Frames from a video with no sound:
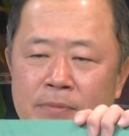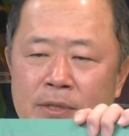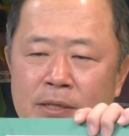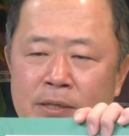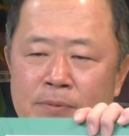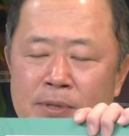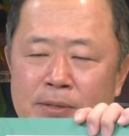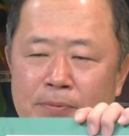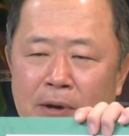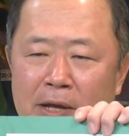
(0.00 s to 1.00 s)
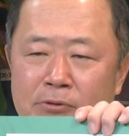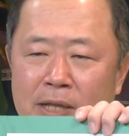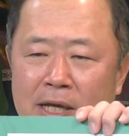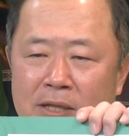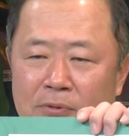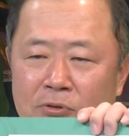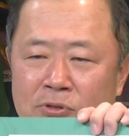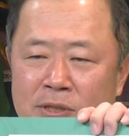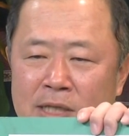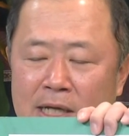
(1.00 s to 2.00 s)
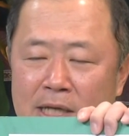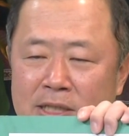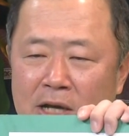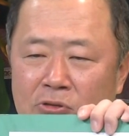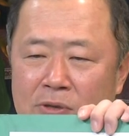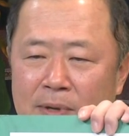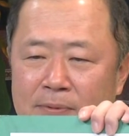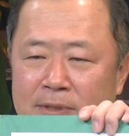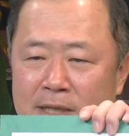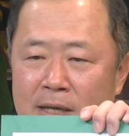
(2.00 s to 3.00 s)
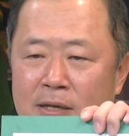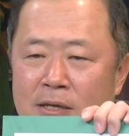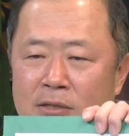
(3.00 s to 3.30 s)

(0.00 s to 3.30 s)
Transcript: 意味でもあるんだけれども、若干違う時もありますね。